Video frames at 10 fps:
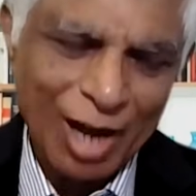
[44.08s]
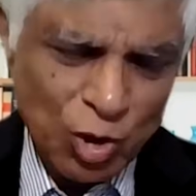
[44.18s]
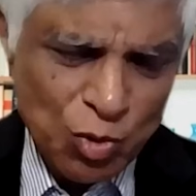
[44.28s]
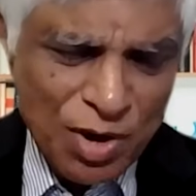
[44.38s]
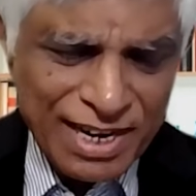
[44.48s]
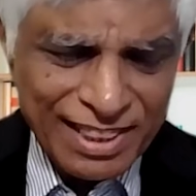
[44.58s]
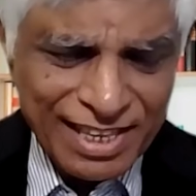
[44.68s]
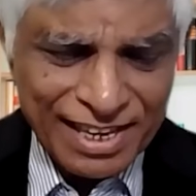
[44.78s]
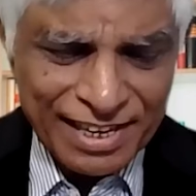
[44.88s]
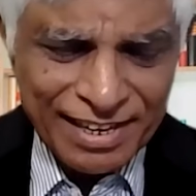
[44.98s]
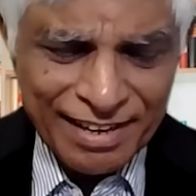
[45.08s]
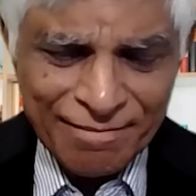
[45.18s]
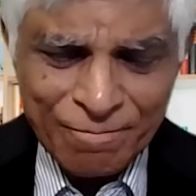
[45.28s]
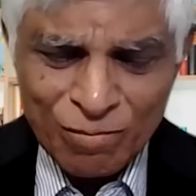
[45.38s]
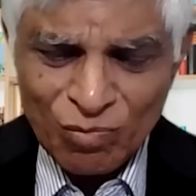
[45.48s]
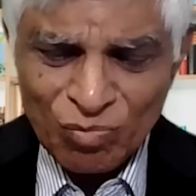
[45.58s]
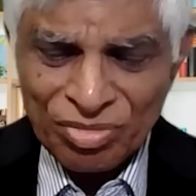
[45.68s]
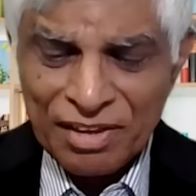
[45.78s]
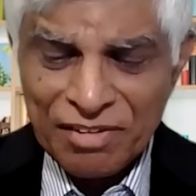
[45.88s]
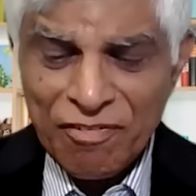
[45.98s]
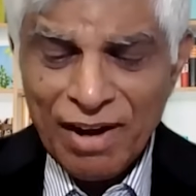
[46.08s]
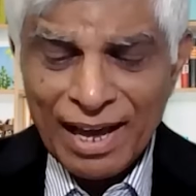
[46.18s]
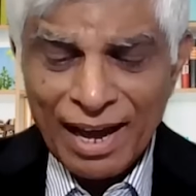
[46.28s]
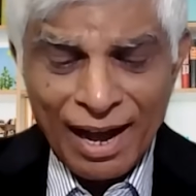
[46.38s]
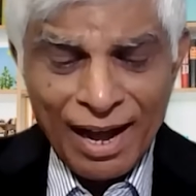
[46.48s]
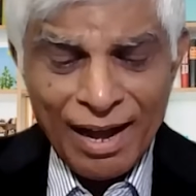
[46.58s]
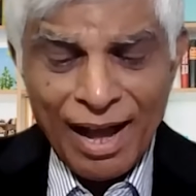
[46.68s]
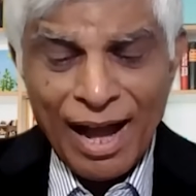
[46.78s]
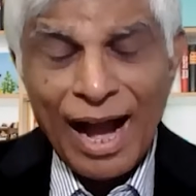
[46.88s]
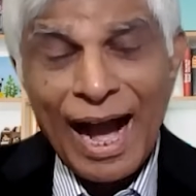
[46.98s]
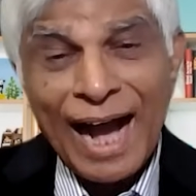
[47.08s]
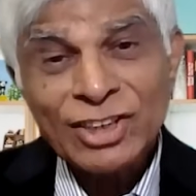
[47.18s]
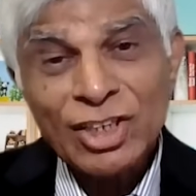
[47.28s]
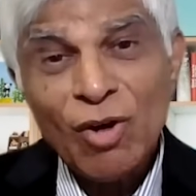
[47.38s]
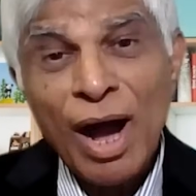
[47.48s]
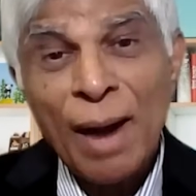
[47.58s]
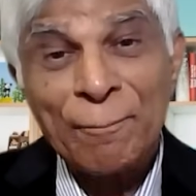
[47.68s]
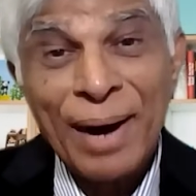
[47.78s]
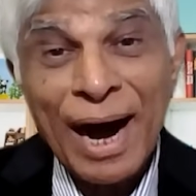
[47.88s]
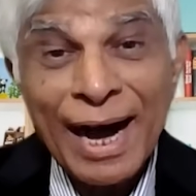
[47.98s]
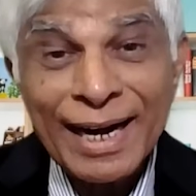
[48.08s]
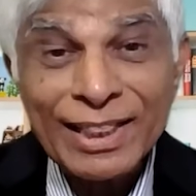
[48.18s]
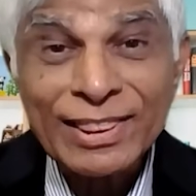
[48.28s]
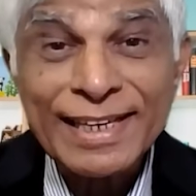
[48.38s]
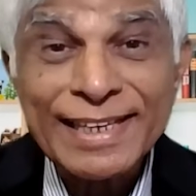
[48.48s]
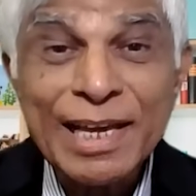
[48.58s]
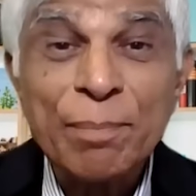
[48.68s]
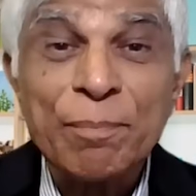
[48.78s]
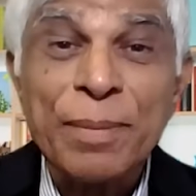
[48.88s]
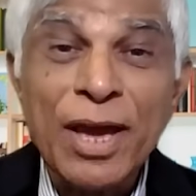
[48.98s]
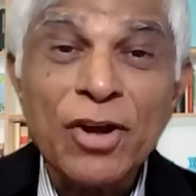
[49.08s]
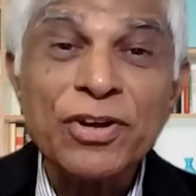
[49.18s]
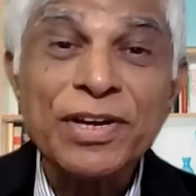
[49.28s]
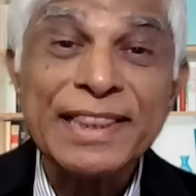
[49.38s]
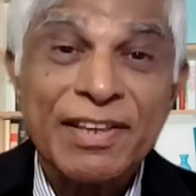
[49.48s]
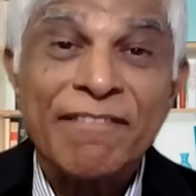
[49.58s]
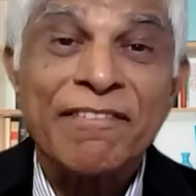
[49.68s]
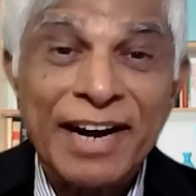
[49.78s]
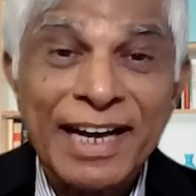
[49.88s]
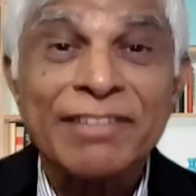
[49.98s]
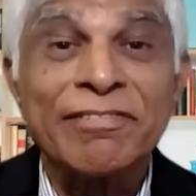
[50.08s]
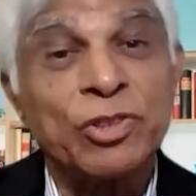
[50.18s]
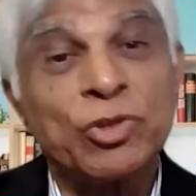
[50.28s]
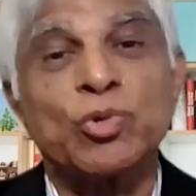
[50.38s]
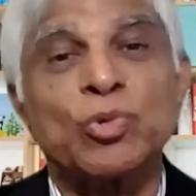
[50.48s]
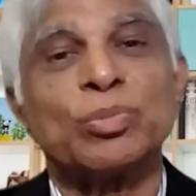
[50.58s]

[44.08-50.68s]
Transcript: అటువంటిది ఇవాళ అసలు ఆ భారత్ అనే పేరుకింత వివాదం ఎందుకు